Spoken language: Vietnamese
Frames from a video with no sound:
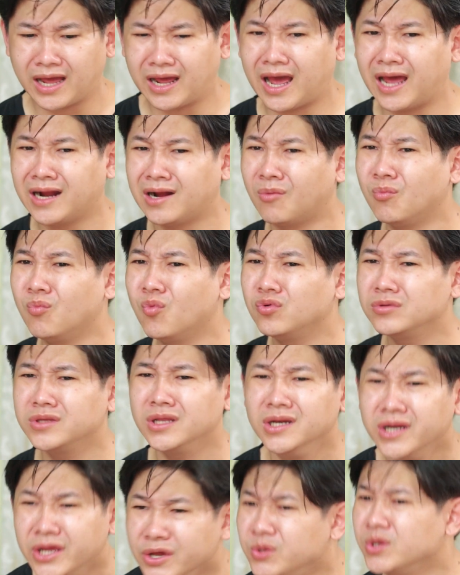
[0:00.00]
anh không muốn
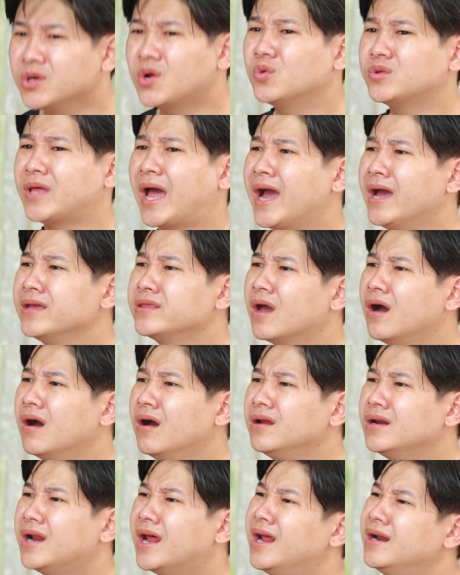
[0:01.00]
dính líu gì cô ta hết
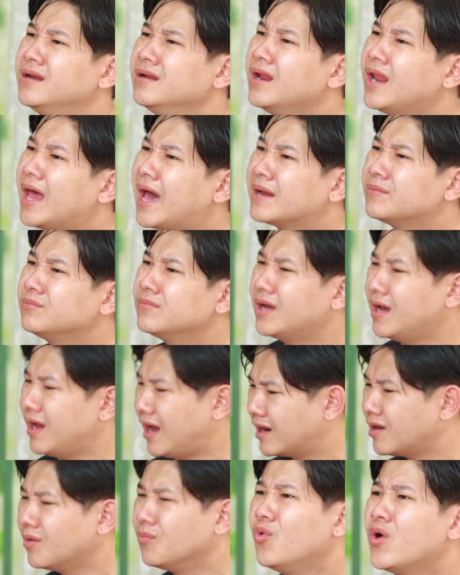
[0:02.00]
trơn á, nên là
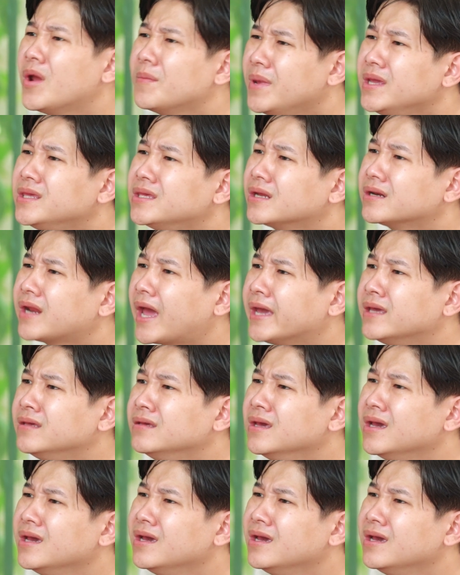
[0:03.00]
anh không muốn em biết chuyện này.